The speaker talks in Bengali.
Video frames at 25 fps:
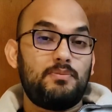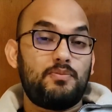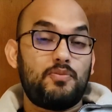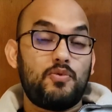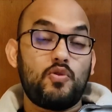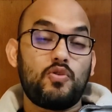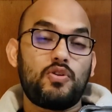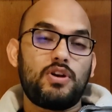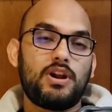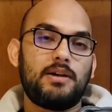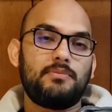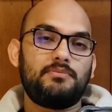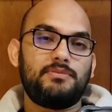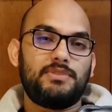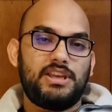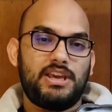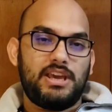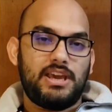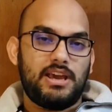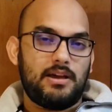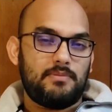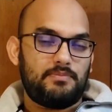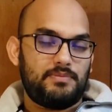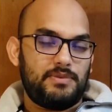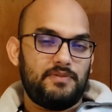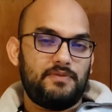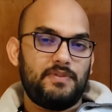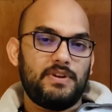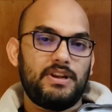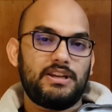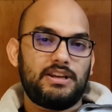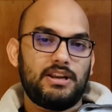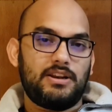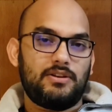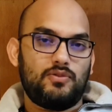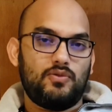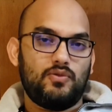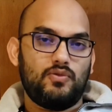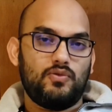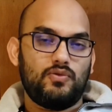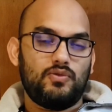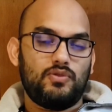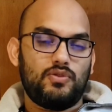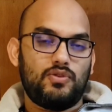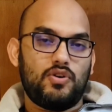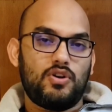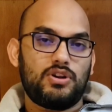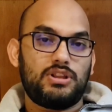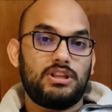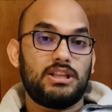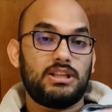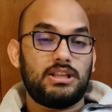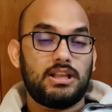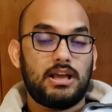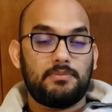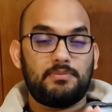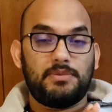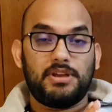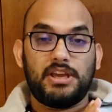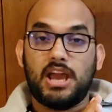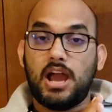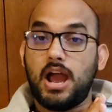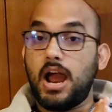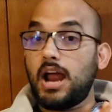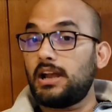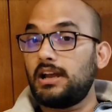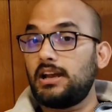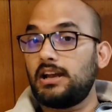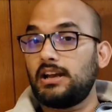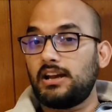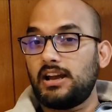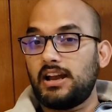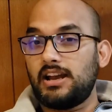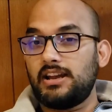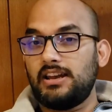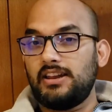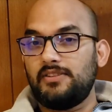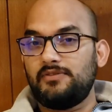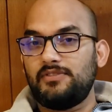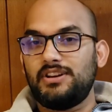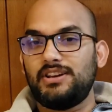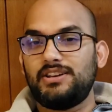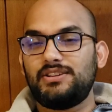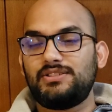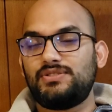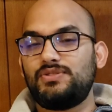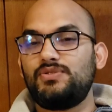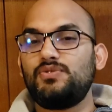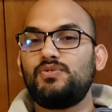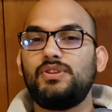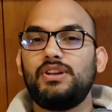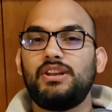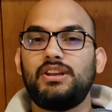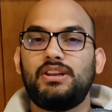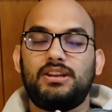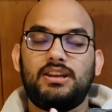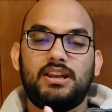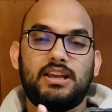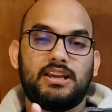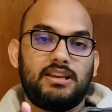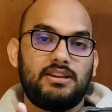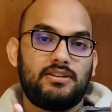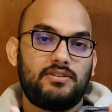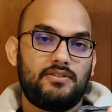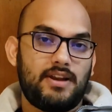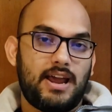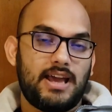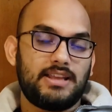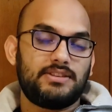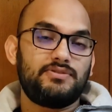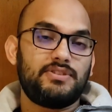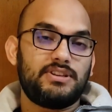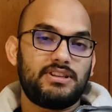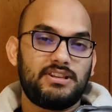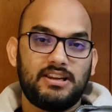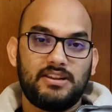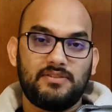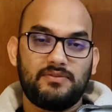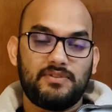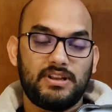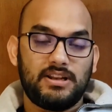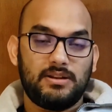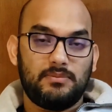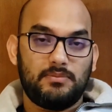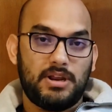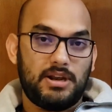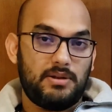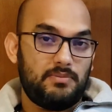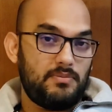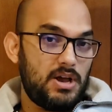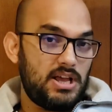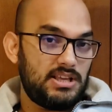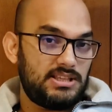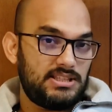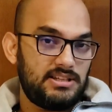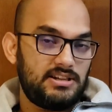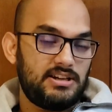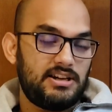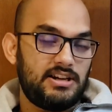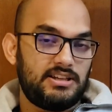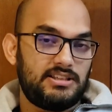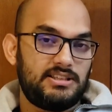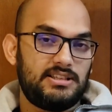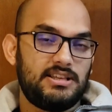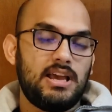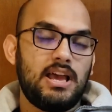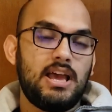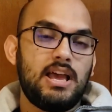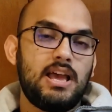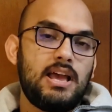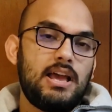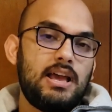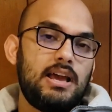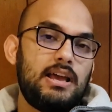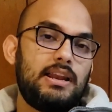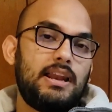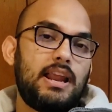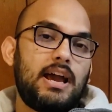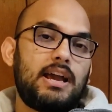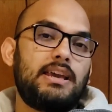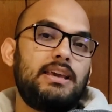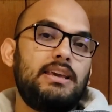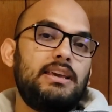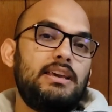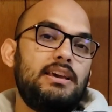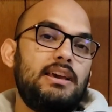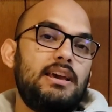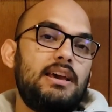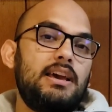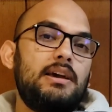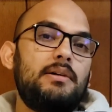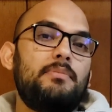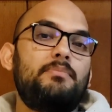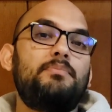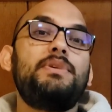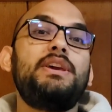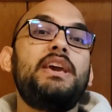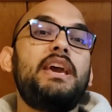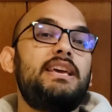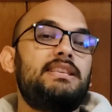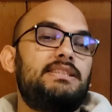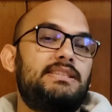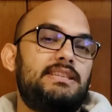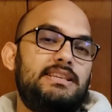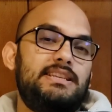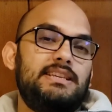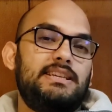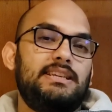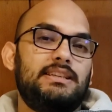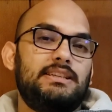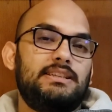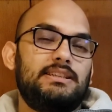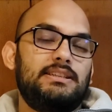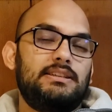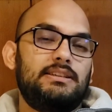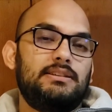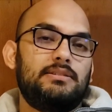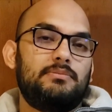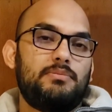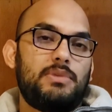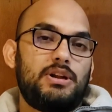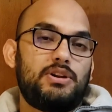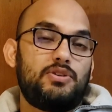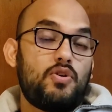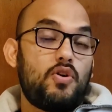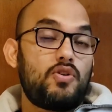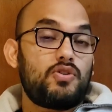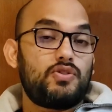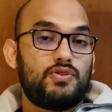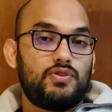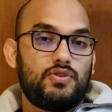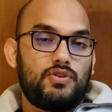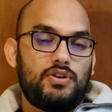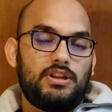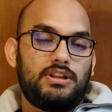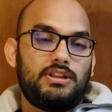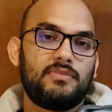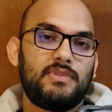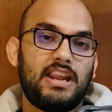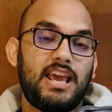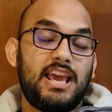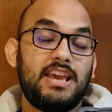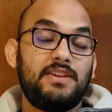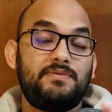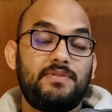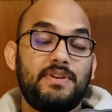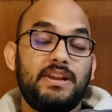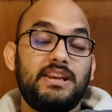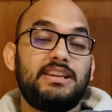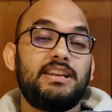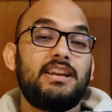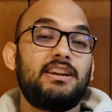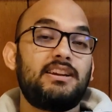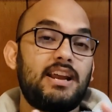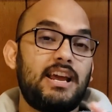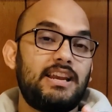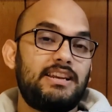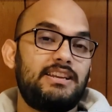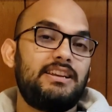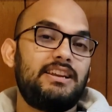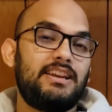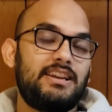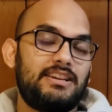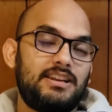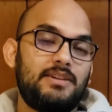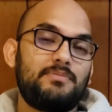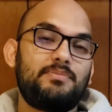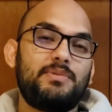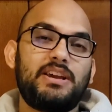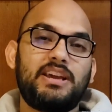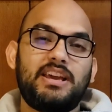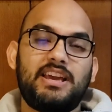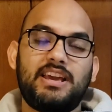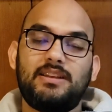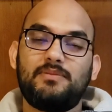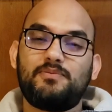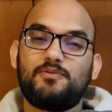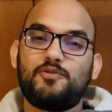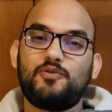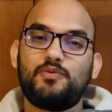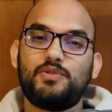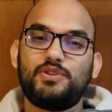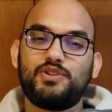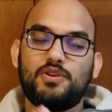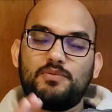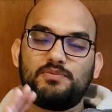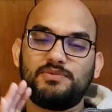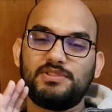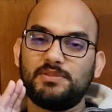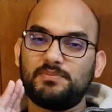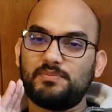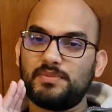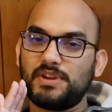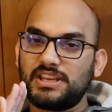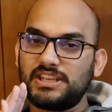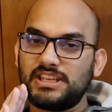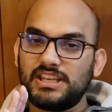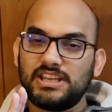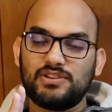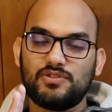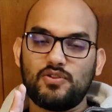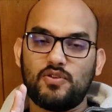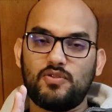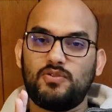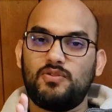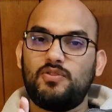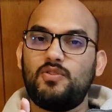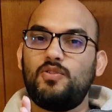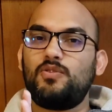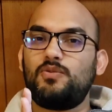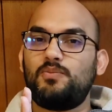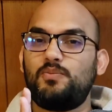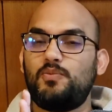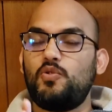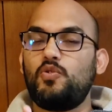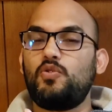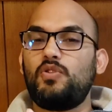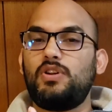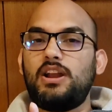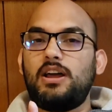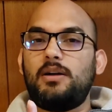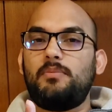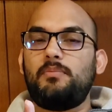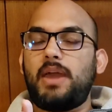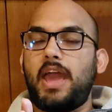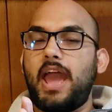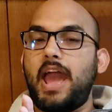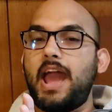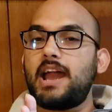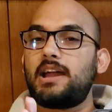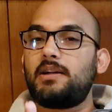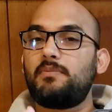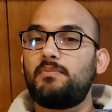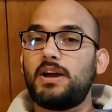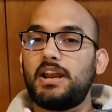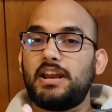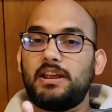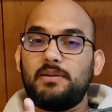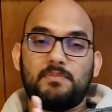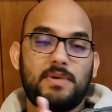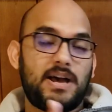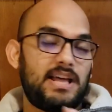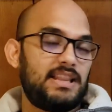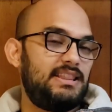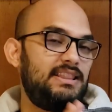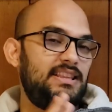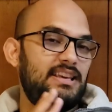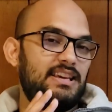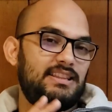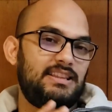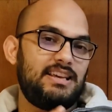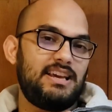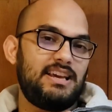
প্রোগ্রাম দিয়ে আপনি ফিল্টার করুন অর্থাৎ আপনি কি আন্ডারগ্রেড লেভেলের স্টুডেন্ট নাকি গ্র্যাজুয়েট লেভেল মানে মাস্টার্স নাকি পিএইচডি বা ডক্টরাল এই ফিল্টার ক্রাইটেরিয়াটা আপনাকে হেল্প করবে সবচেয়ে বেশি সংখ্যক প্রোগ্রাম একবারে বাদ দিয়ে